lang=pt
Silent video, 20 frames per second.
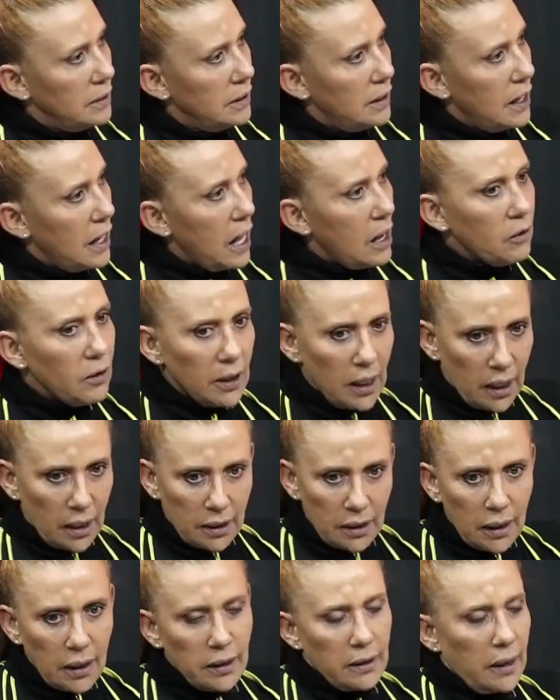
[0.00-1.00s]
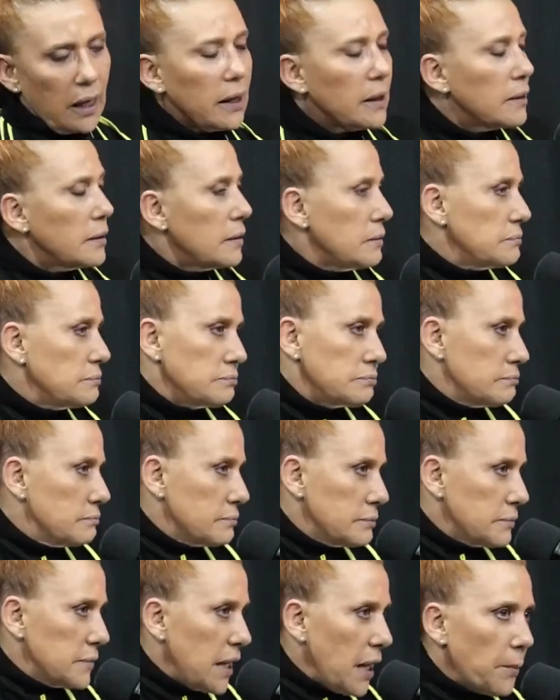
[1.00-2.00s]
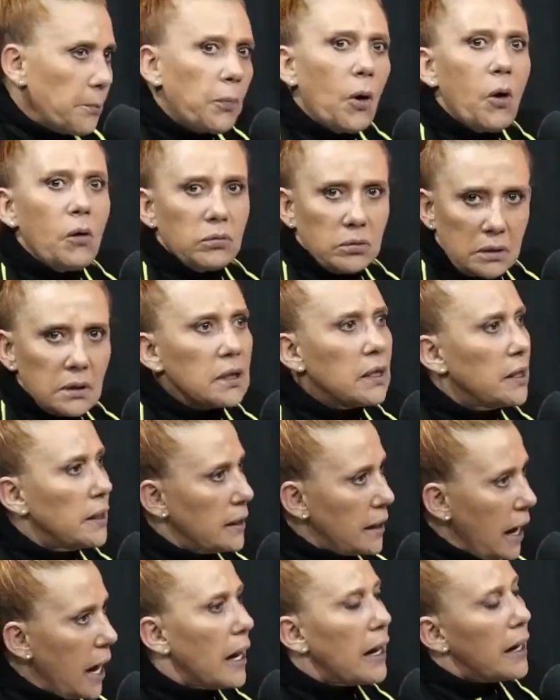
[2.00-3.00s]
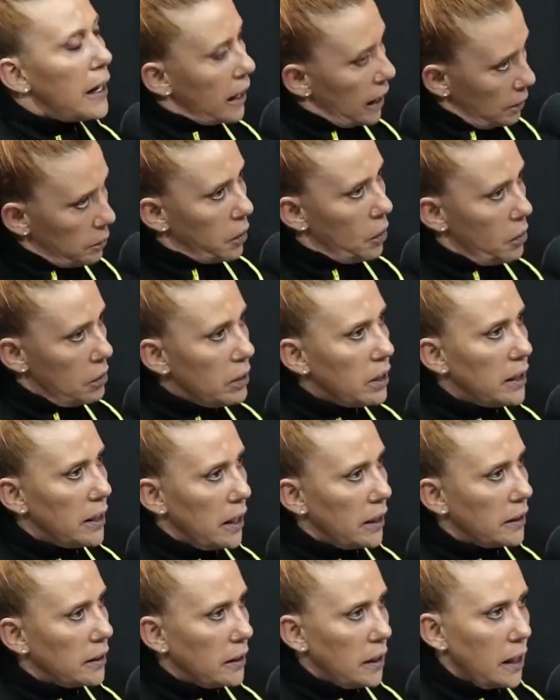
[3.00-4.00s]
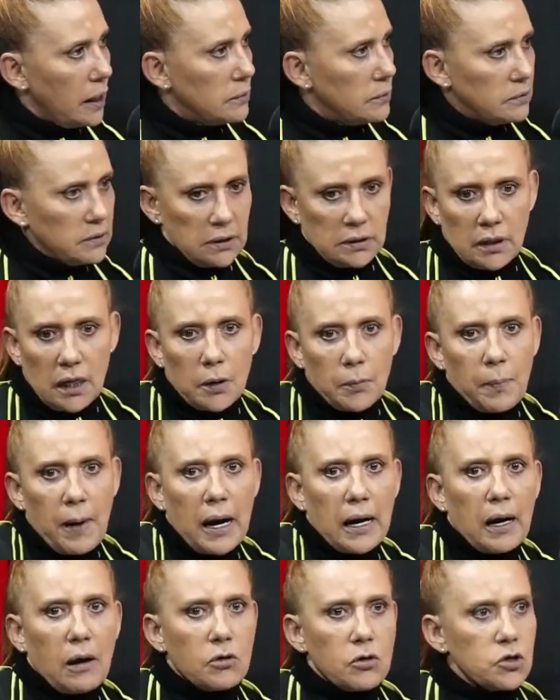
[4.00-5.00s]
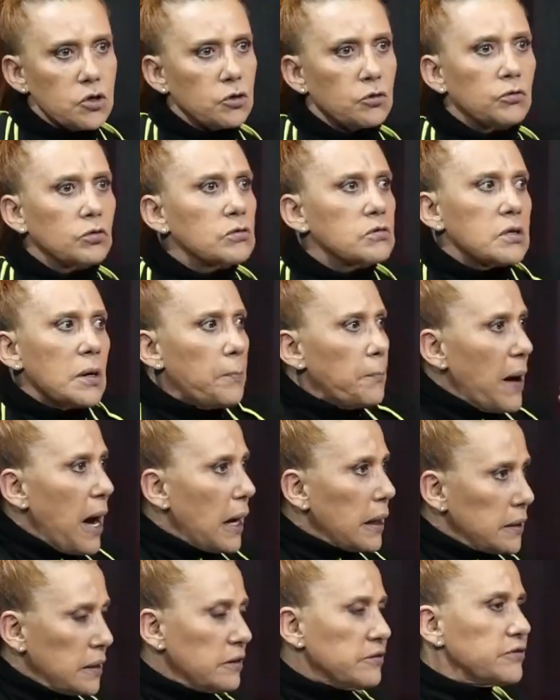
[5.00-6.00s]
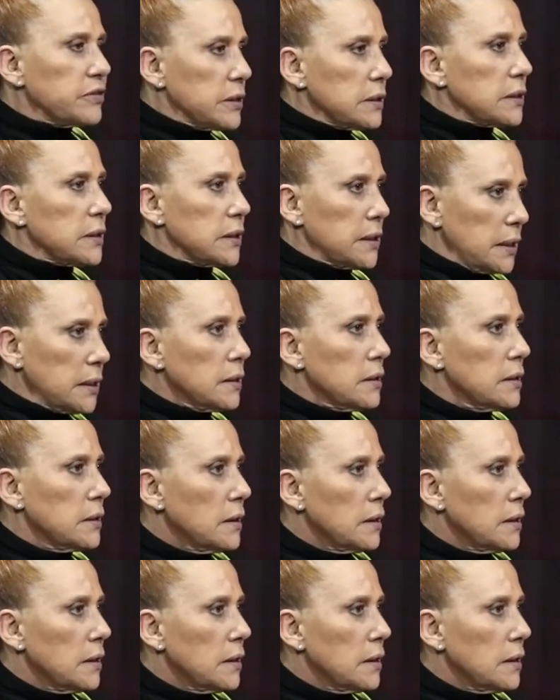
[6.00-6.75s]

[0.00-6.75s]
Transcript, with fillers: Agora, a grana é, é bom ganhar? É bom ganhar, claro. claro. Você tem que pagar hoje tudo, você paga na vida, né?